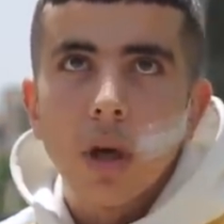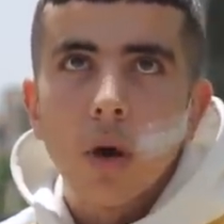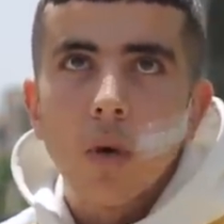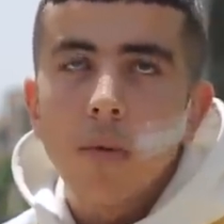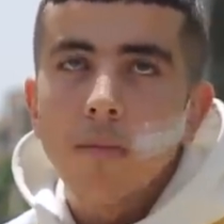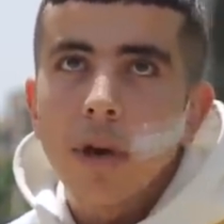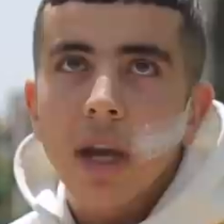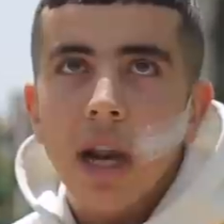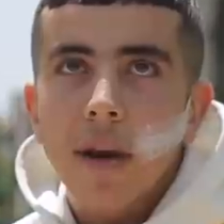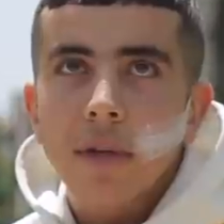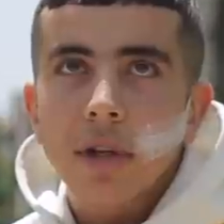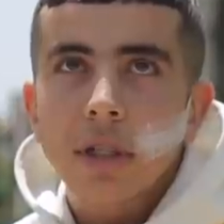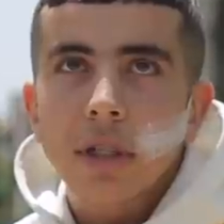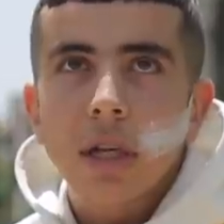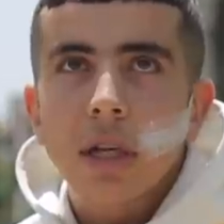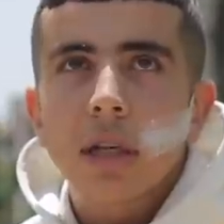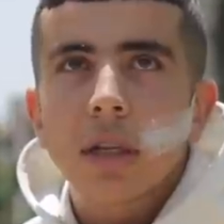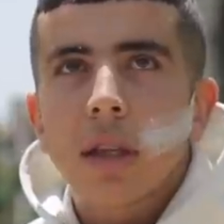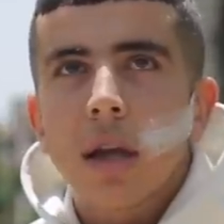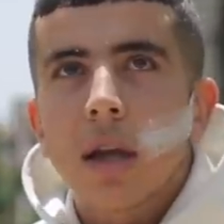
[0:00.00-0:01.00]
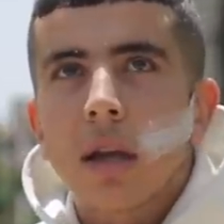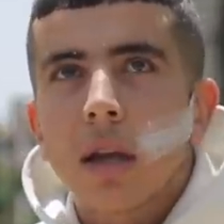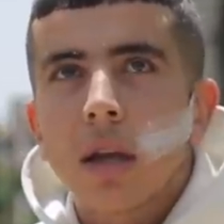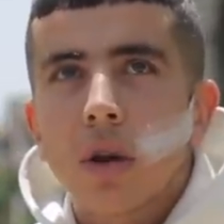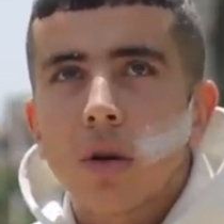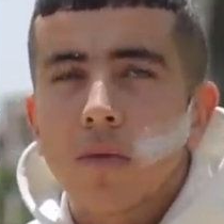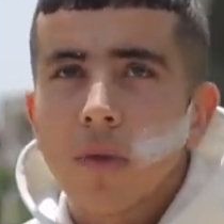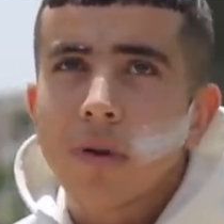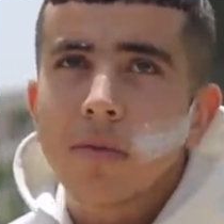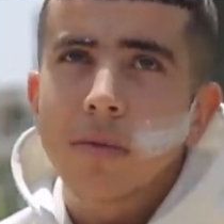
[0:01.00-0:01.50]
وما كنعرفش انا
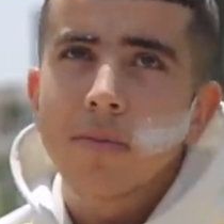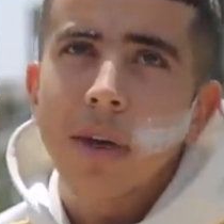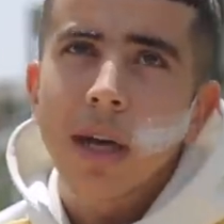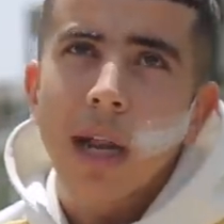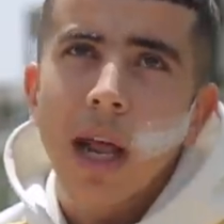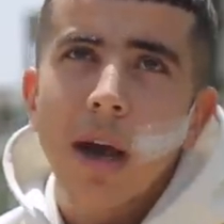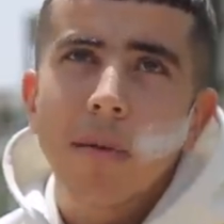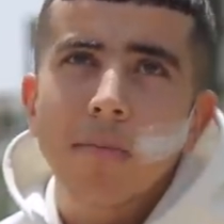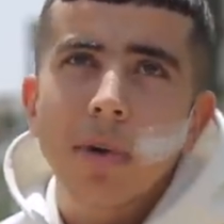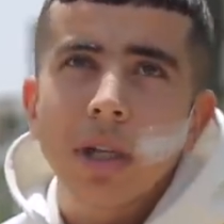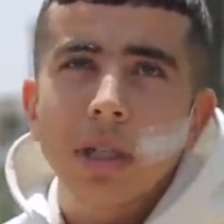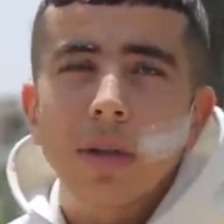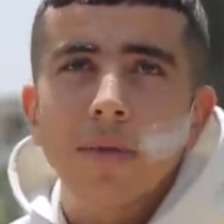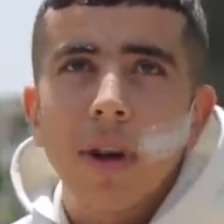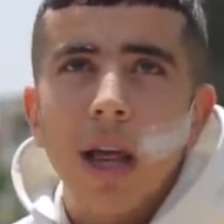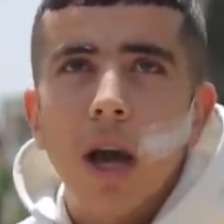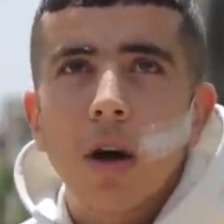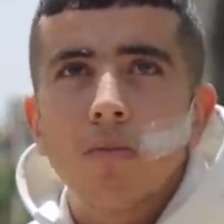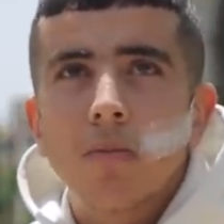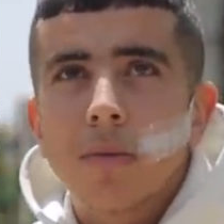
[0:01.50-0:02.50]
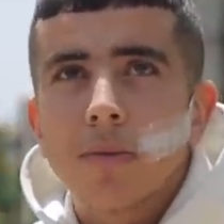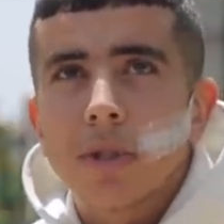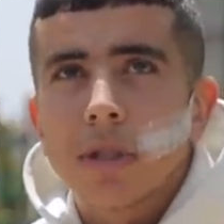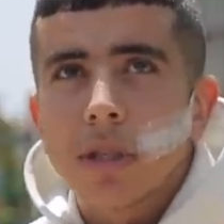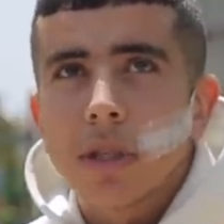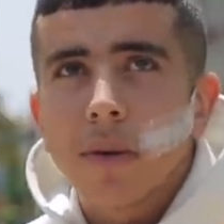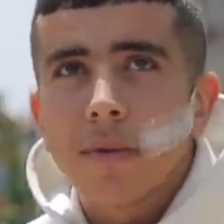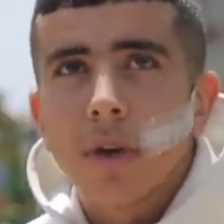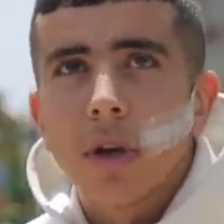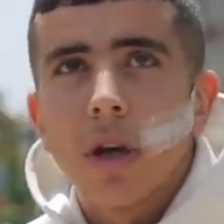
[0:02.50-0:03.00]
ترانكيل فهمتي ما كنعمرش في الحومه
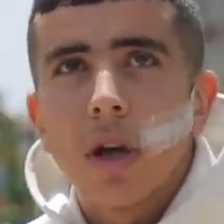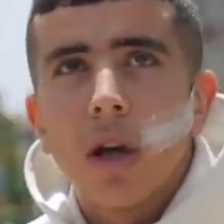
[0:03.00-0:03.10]
بزاف